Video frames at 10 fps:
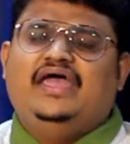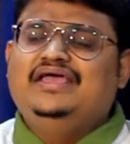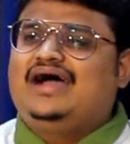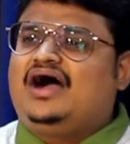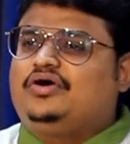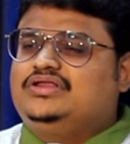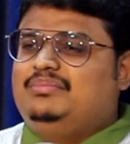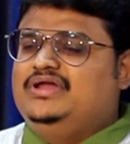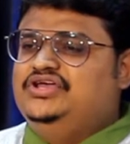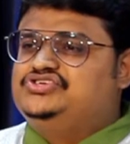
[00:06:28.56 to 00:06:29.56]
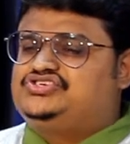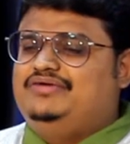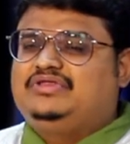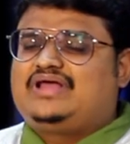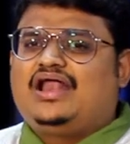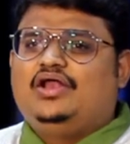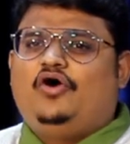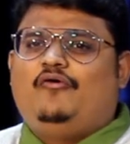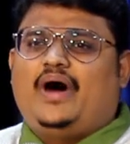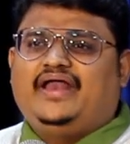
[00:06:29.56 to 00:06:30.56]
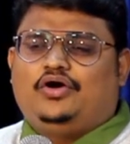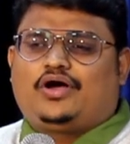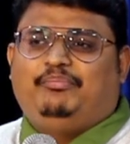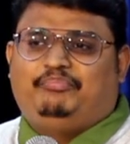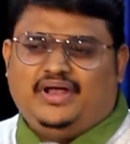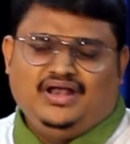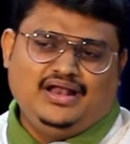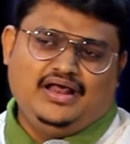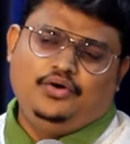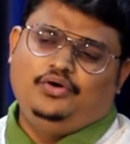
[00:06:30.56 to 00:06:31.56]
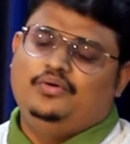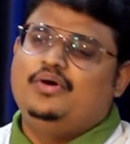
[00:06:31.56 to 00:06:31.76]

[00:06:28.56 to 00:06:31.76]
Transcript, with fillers: ఇంకా కొంతమంది జీవితాలలో వారి యొక్క పిల్లలను